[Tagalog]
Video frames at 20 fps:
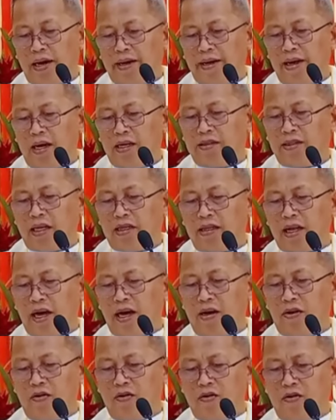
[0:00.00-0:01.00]
Ang anak sa
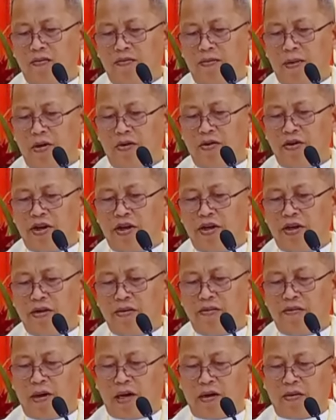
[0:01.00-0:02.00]
tao
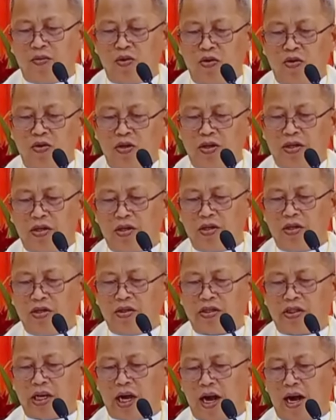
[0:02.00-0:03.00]
maoy
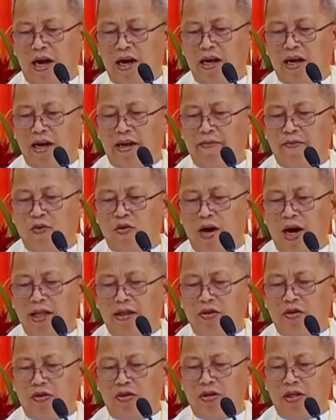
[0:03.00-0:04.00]
magbuot sa angay
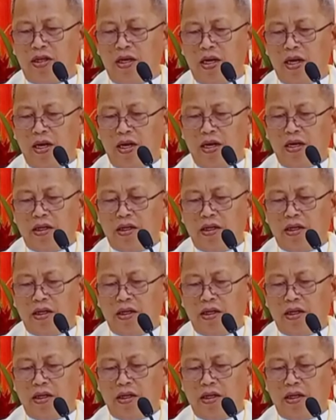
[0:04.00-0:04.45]
buhaton